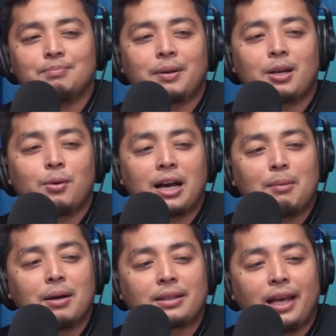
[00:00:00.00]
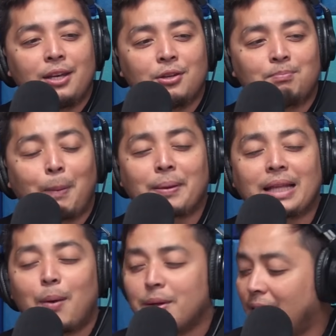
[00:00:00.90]
Pero wag ka na mag-thank you.
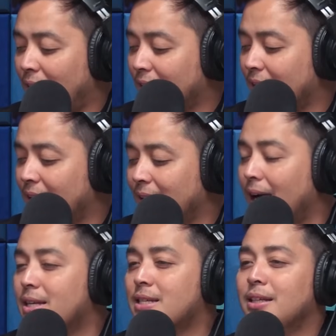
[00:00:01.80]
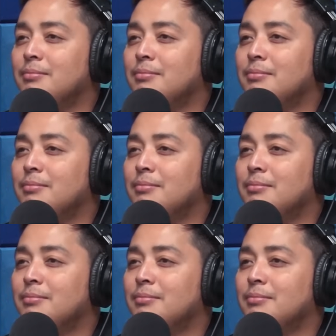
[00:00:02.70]
Papatawan na lang kita ng tax.